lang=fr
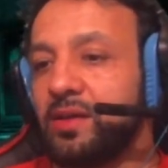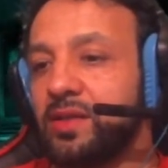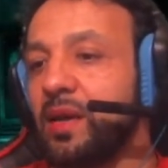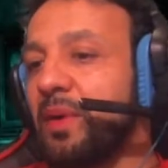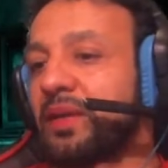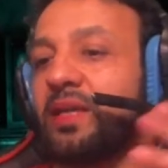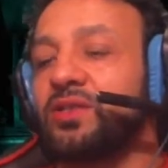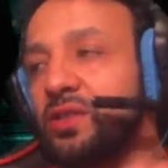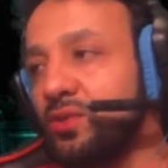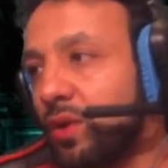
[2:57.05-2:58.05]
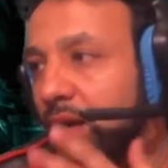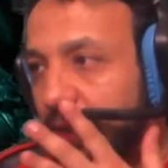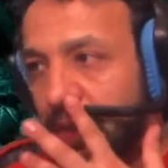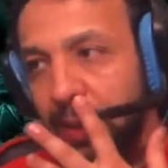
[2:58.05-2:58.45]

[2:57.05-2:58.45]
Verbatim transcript: un partage d'histoire euh, et,